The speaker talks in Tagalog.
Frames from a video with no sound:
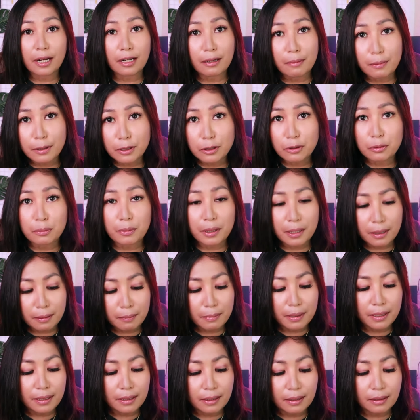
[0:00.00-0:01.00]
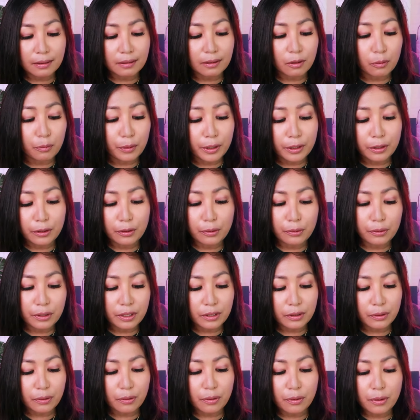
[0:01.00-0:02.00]
Lalabas ng mga maliliit na window
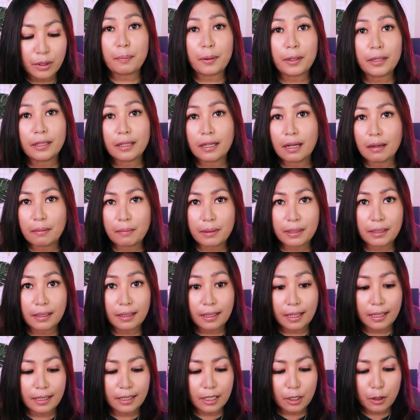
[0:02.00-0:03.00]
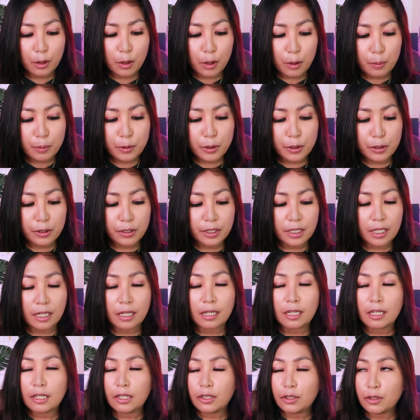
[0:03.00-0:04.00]
na to, pwede kang maglagay ng option
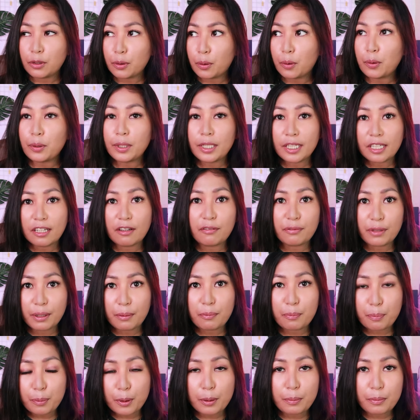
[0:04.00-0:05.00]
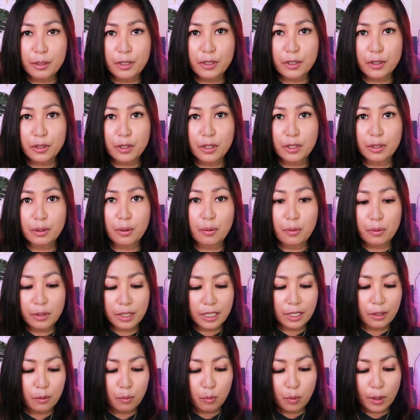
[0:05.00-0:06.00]
na you only give them permission
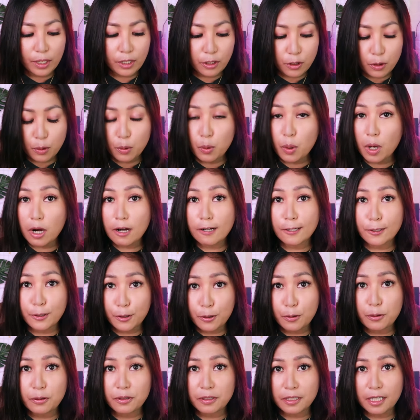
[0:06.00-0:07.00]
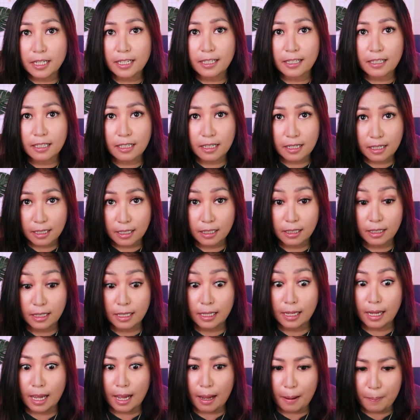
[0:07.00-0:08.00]
only when you are using
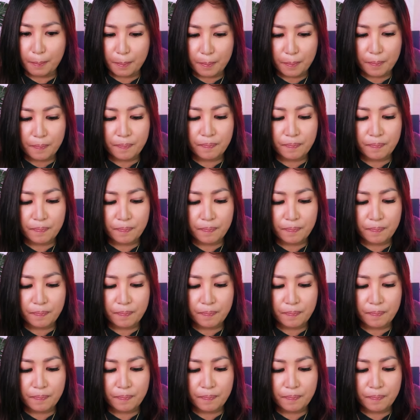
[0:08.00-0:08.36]
the app.